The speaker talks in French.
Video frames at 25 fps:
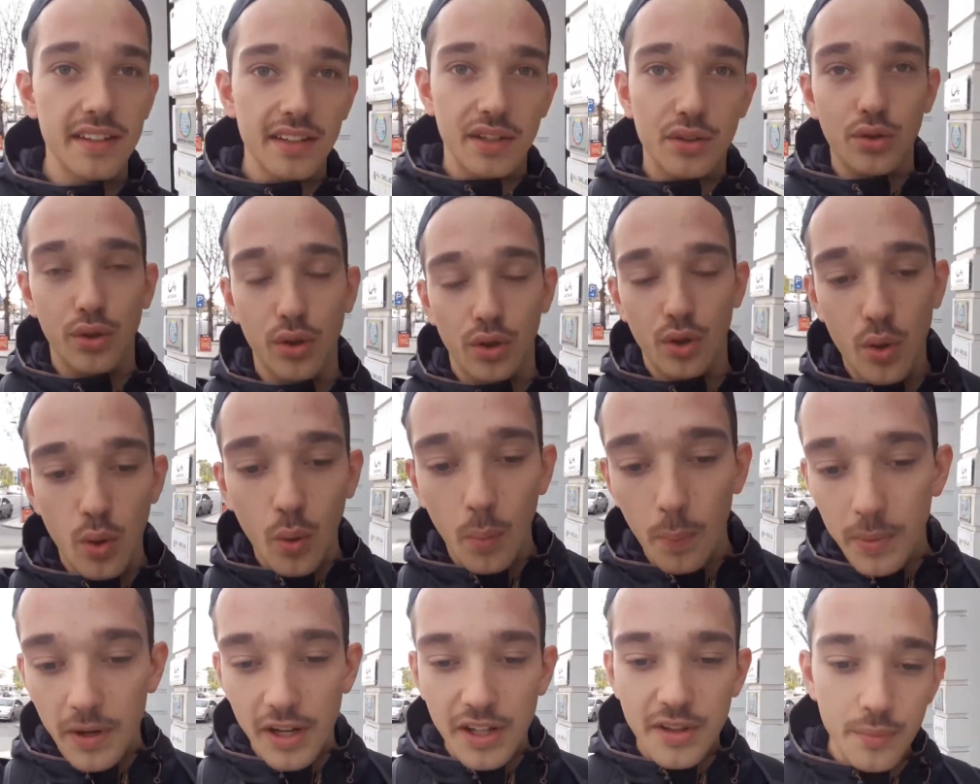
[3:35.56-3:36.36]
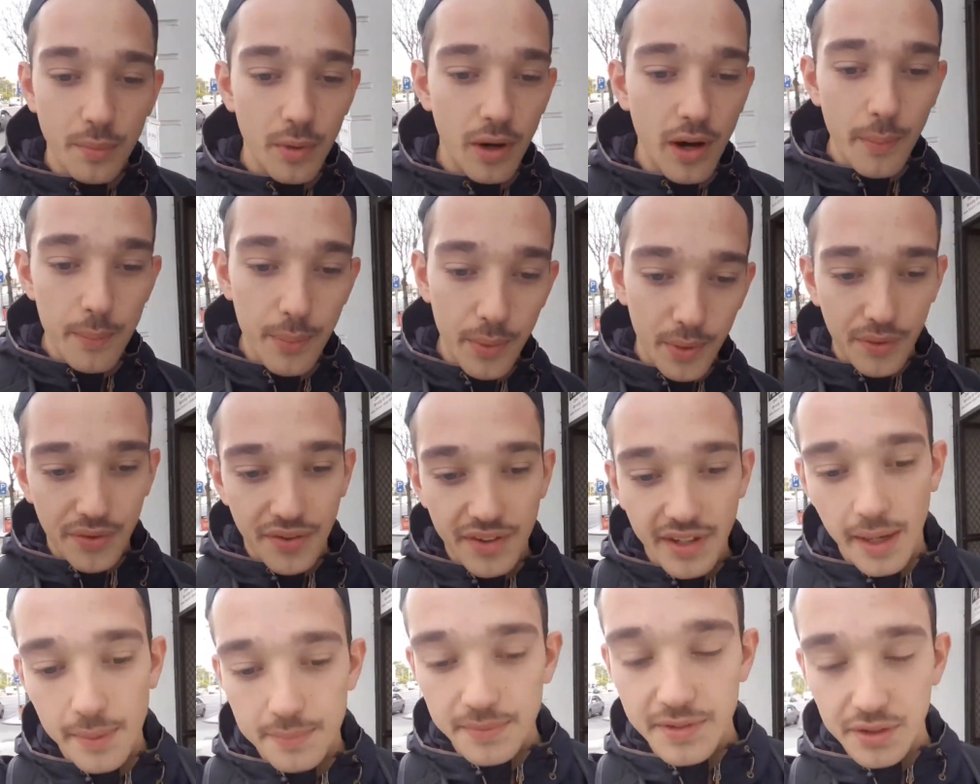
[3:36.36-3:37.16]
des trucs complètement
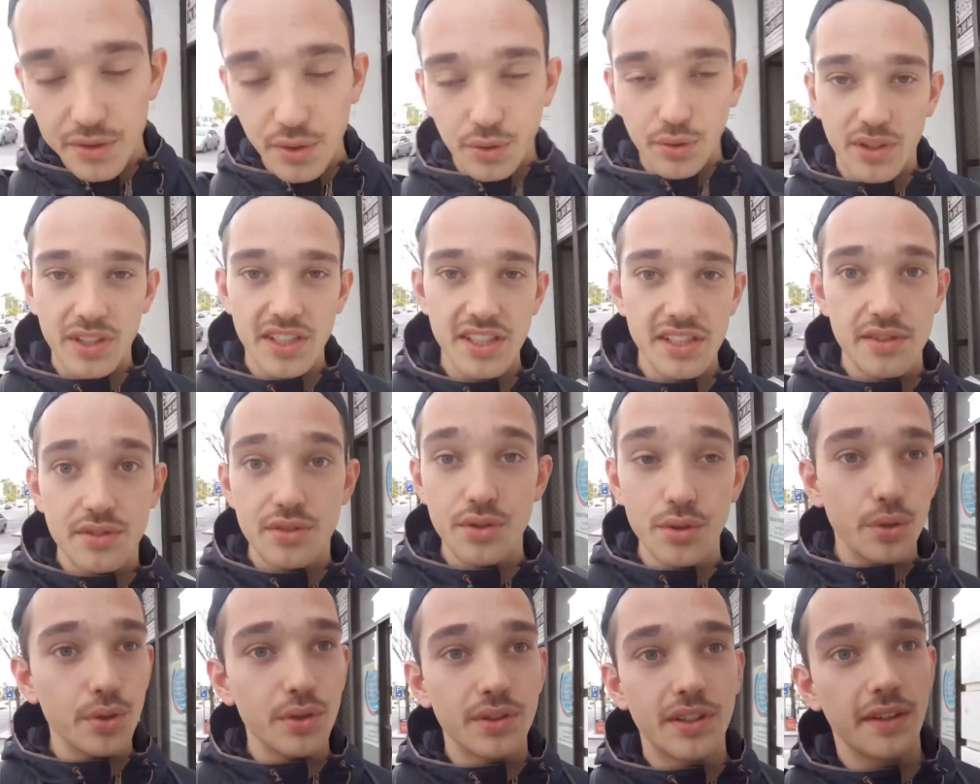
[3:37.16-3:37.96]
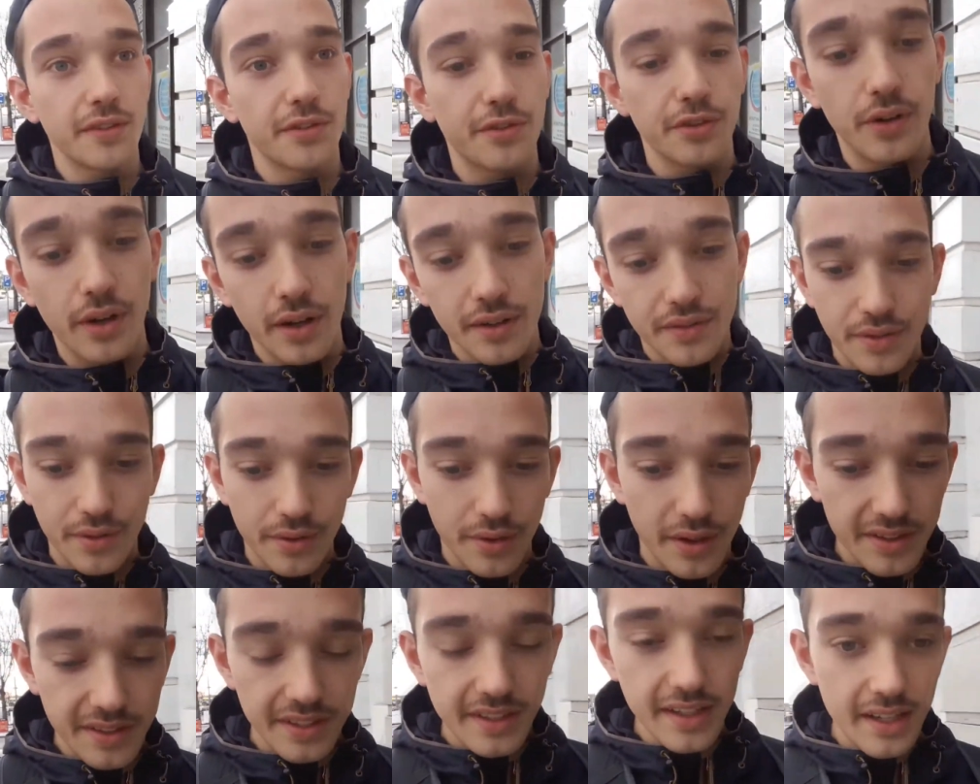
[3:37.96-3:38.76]
impensables, des trucs idiots des fois, tu
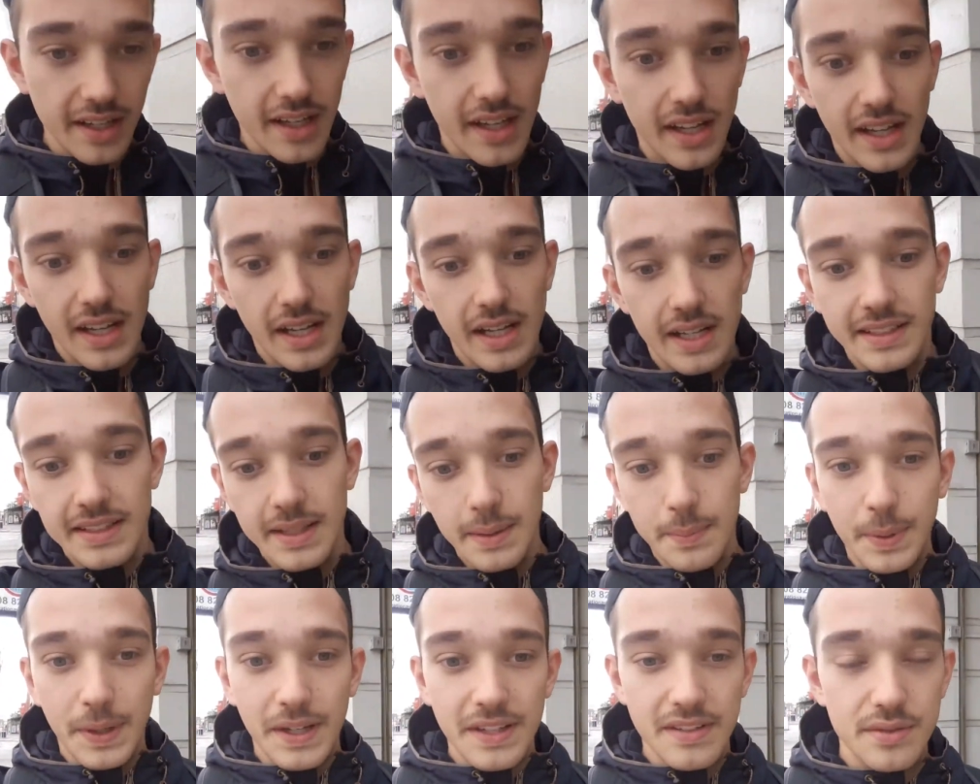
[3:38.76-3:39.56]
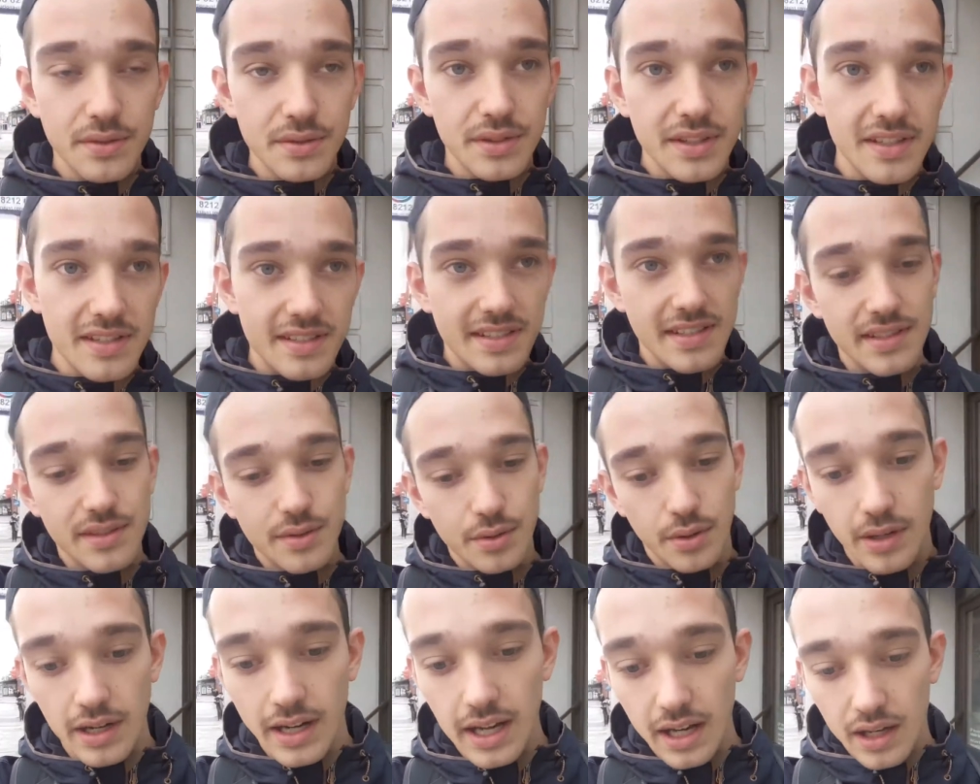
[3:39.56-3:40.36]
vois, des, prises de
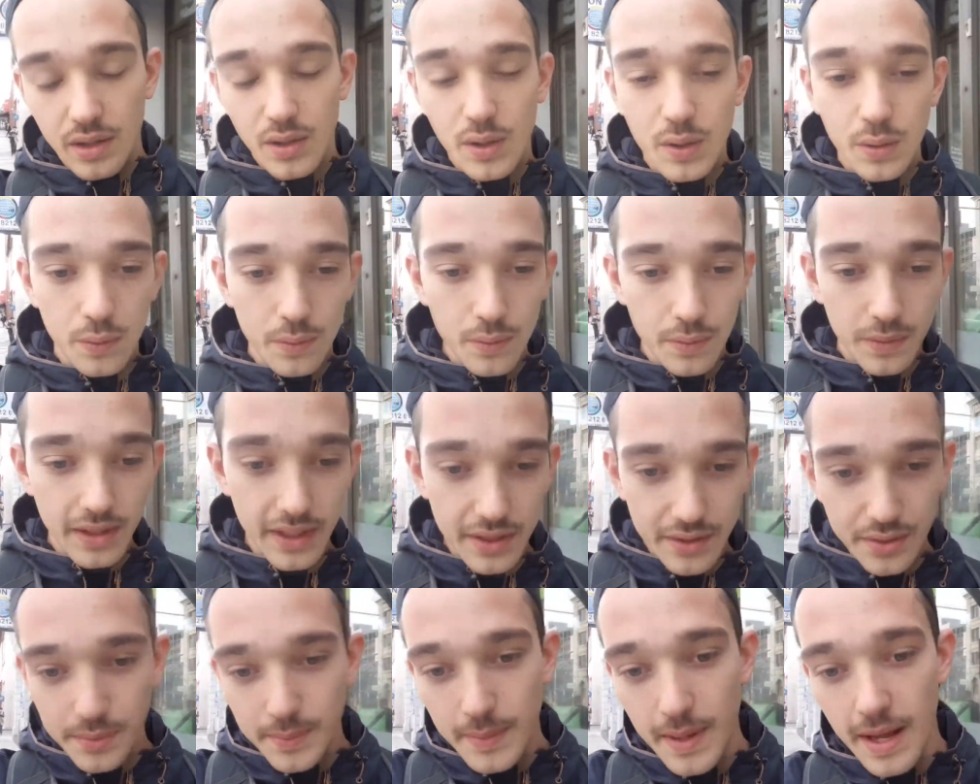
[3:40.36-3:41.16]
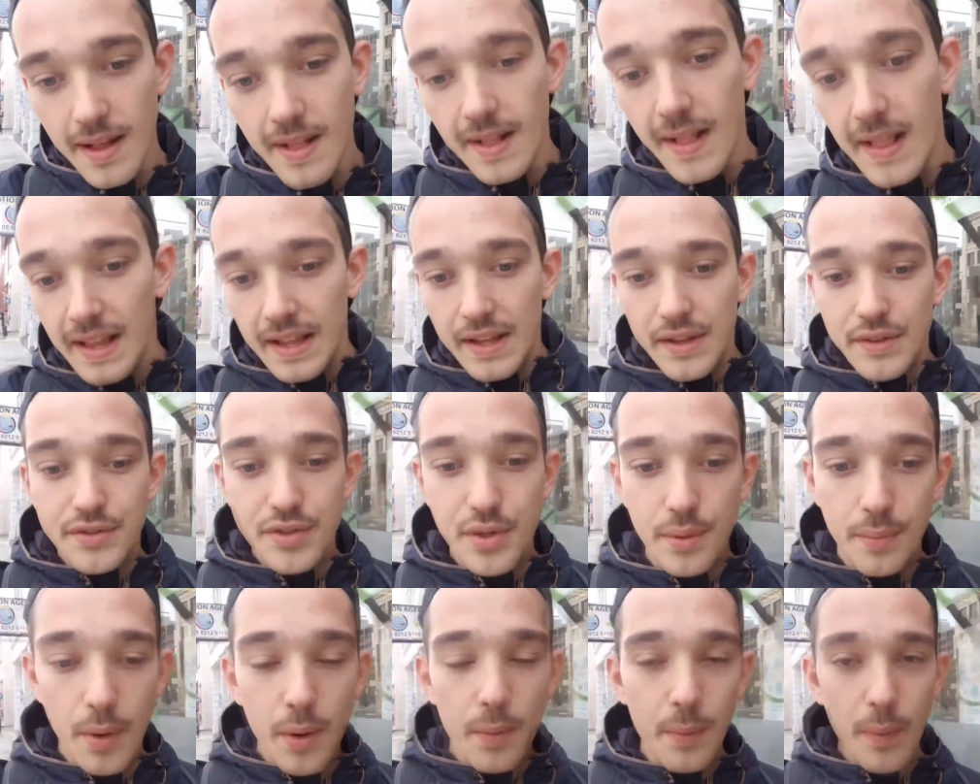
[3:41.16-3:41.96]
décision à la con et tout. Mais
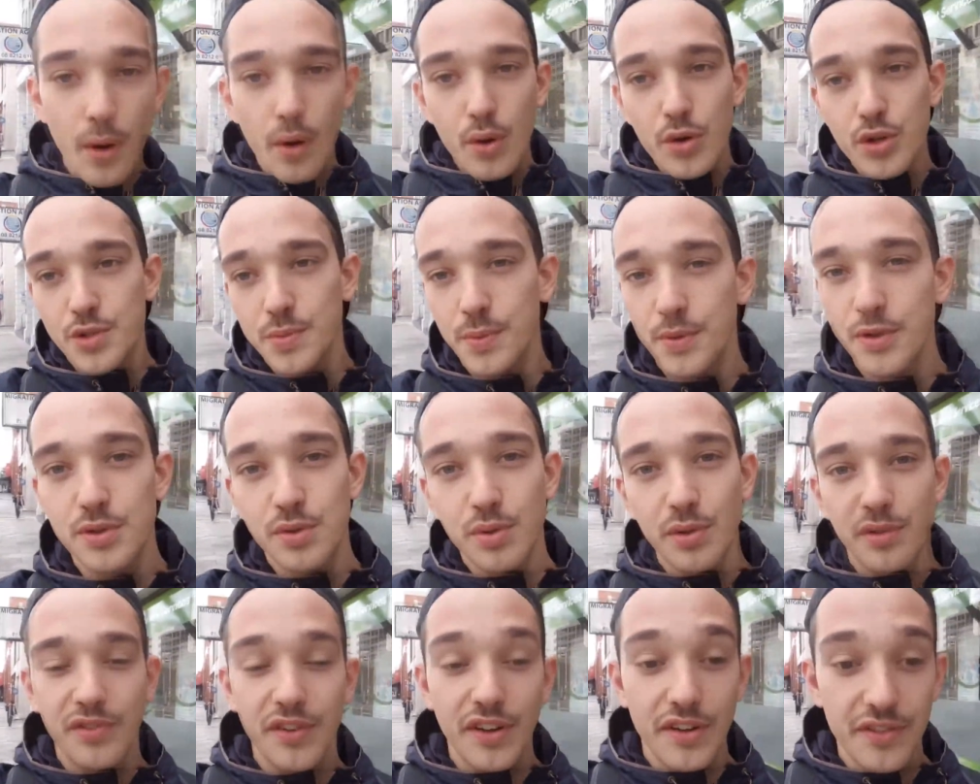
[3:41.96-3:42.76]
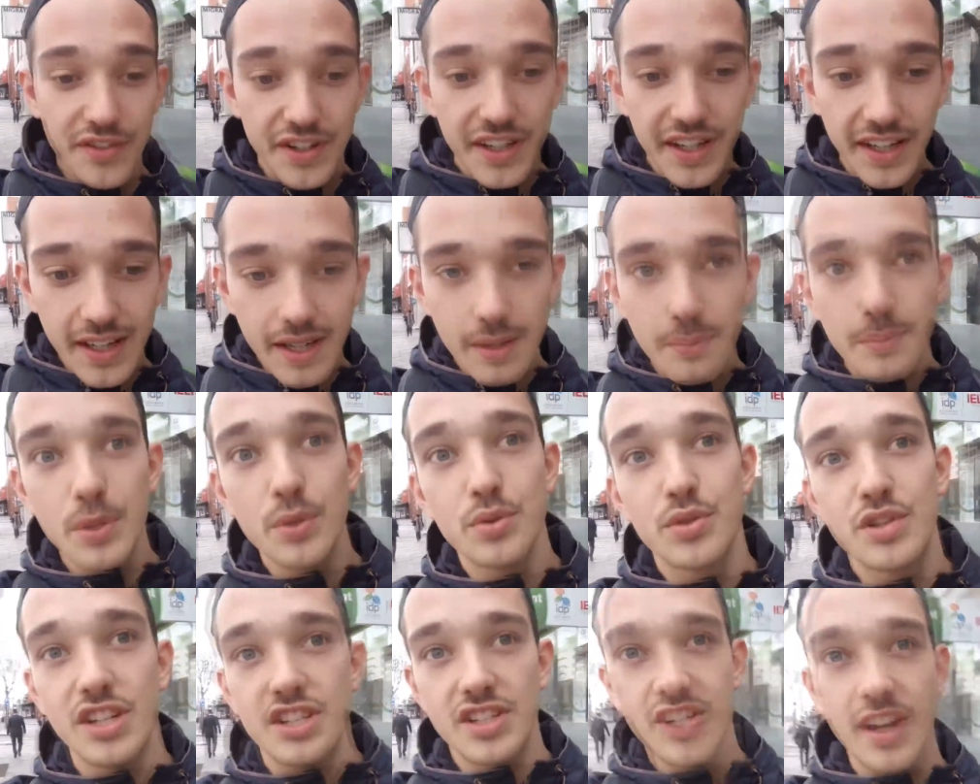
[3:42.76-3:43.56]
ce moment où je me suis fait virer, mais
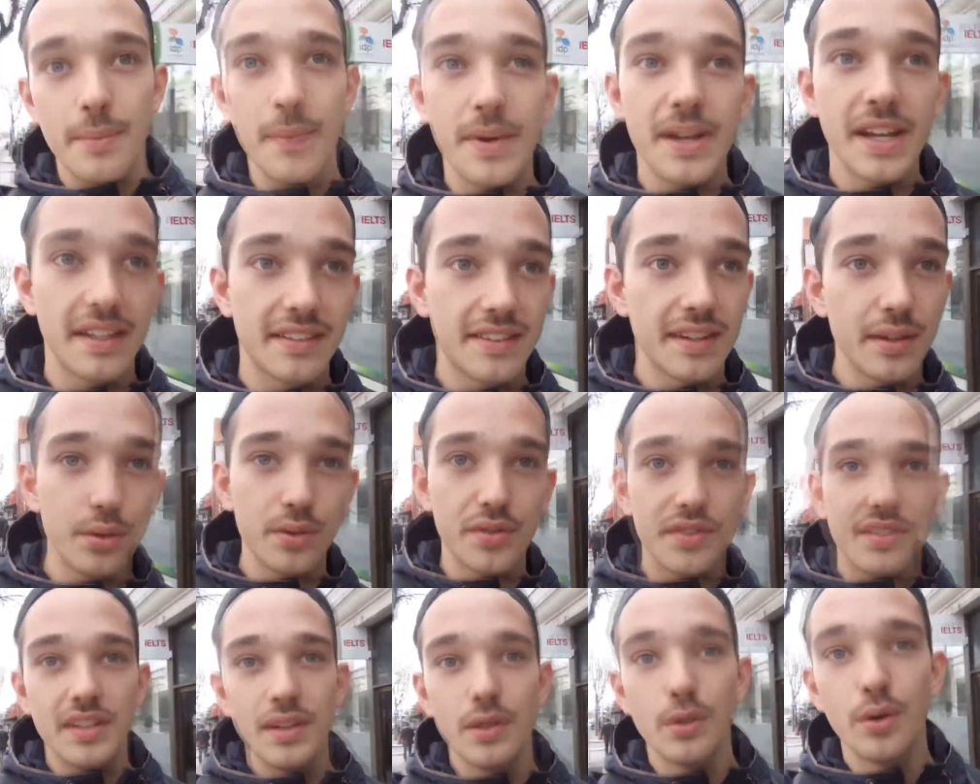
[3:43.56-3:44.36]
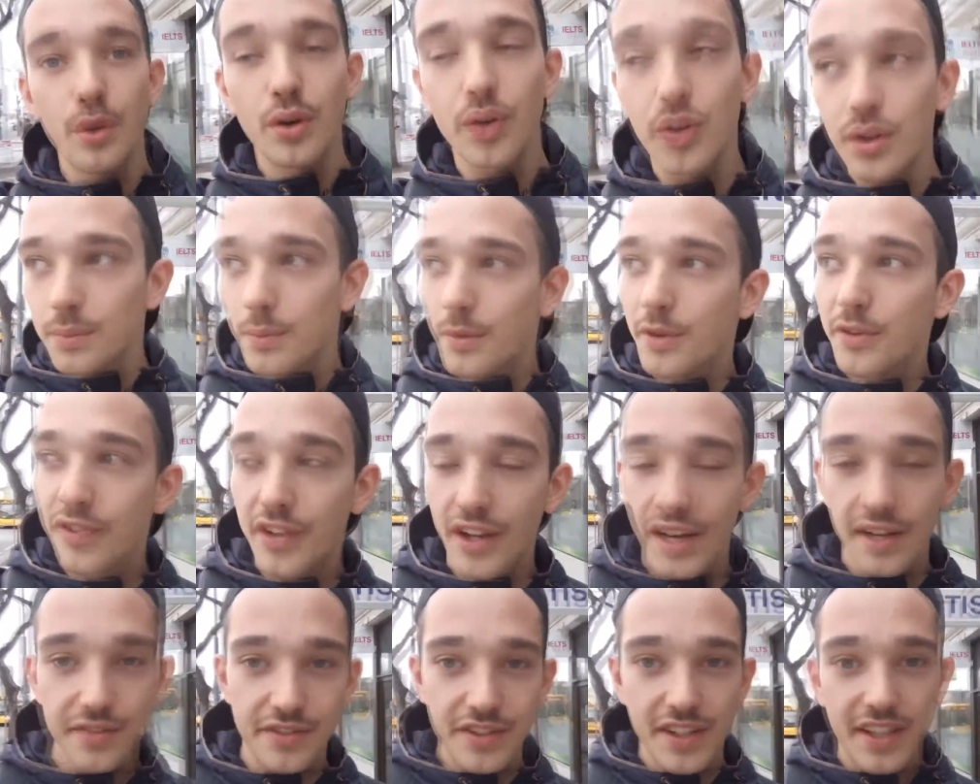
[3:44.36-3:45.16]
où j'ai jamais été aussi heureux de me
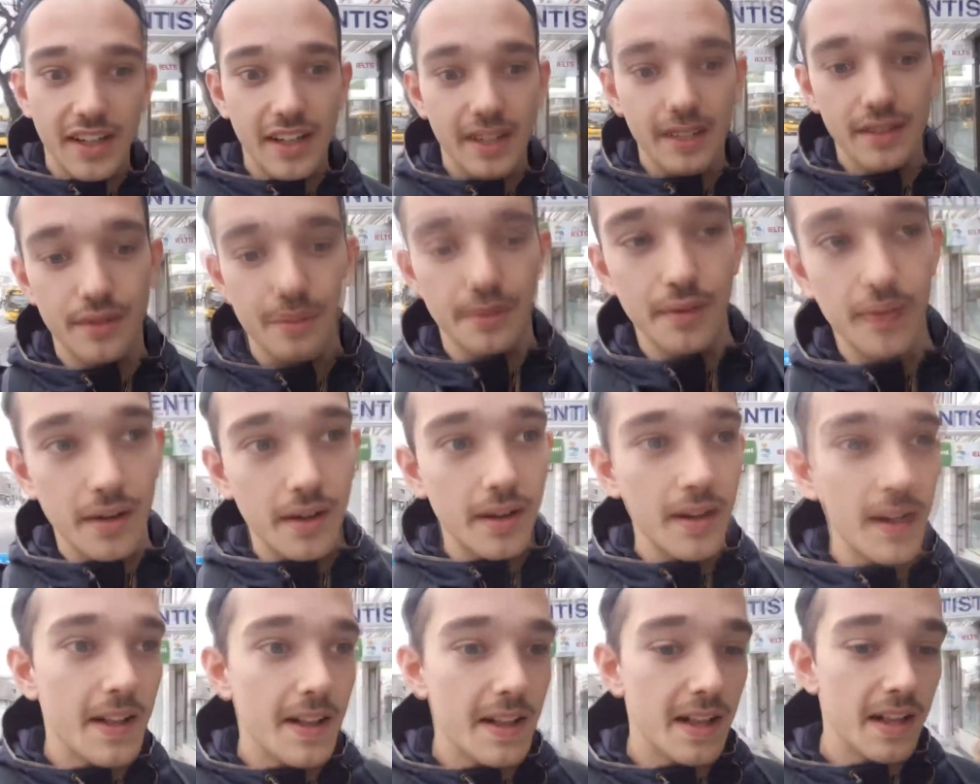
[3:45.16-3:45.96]
faire virer, tu vois.